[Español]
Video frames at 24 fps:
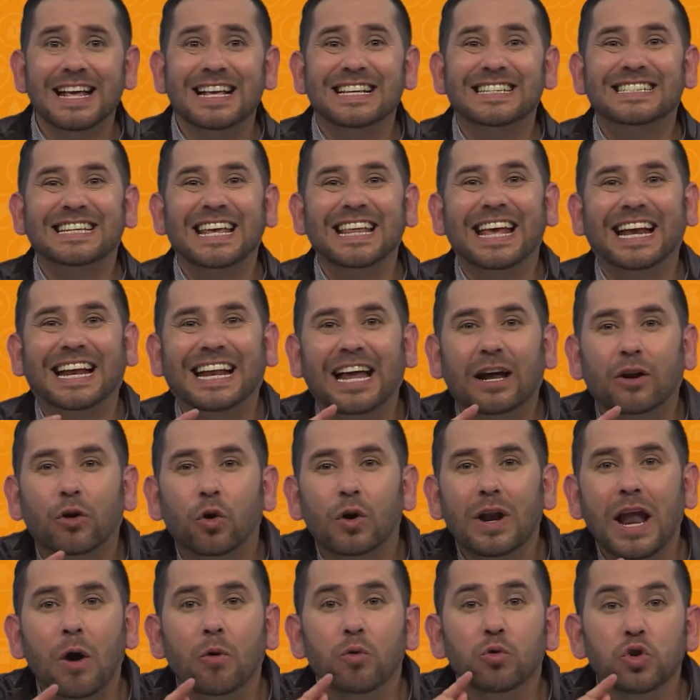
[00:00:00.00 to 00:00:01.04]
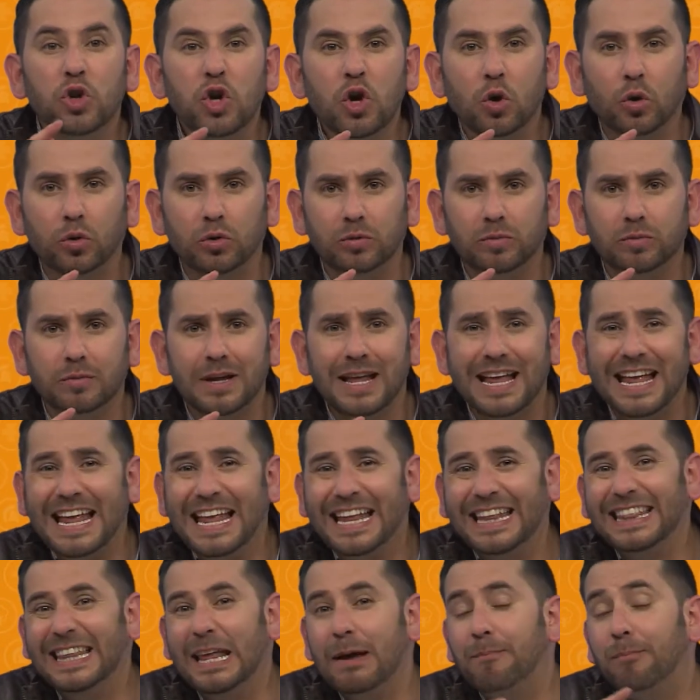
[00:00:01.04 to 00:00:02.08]
se declaró la unión
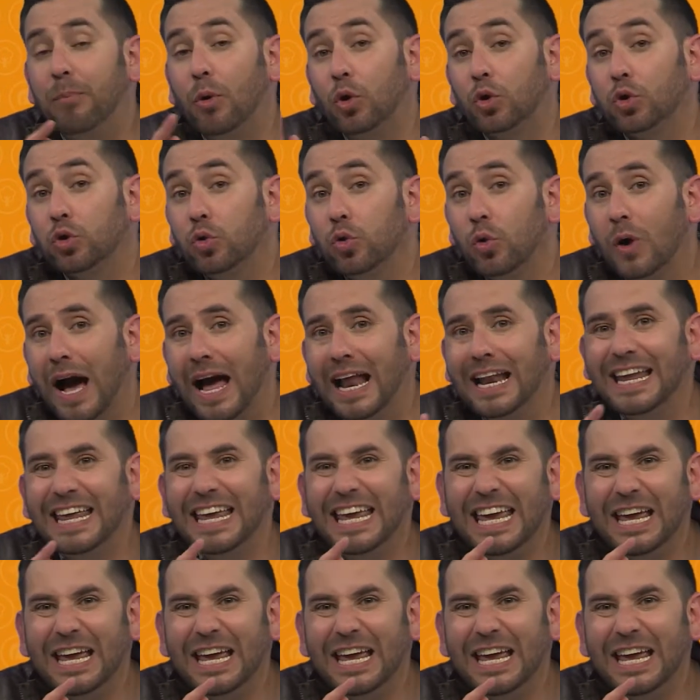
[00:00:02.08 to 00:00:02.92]
de Portugal